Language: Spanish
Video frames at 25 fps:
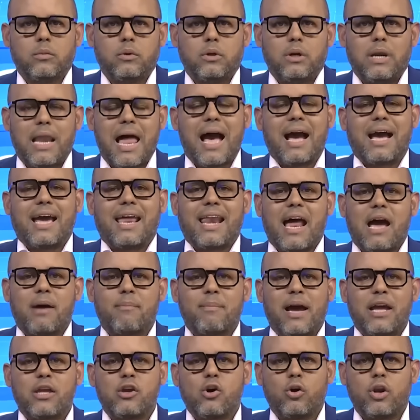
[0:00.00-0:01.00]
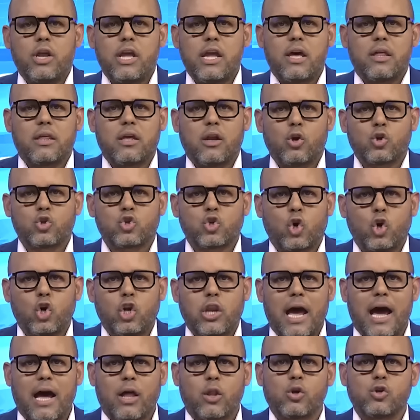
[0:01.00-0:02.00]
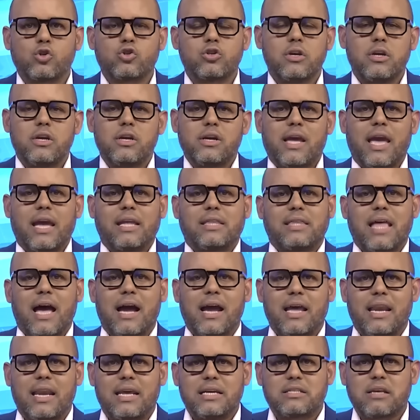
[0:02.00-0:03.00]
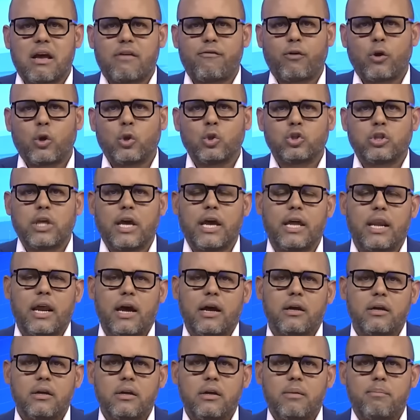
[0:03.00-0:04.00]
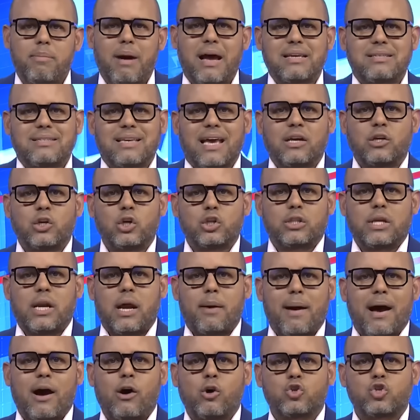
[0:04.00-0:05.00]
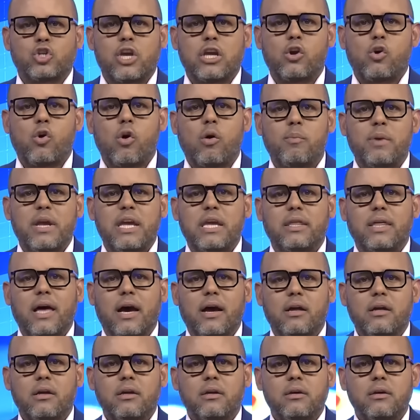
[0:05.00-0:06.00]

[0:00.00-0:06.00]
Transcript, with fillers: La gran mayoría de los soldados que están en esa frontera pasando trabajo sin comida,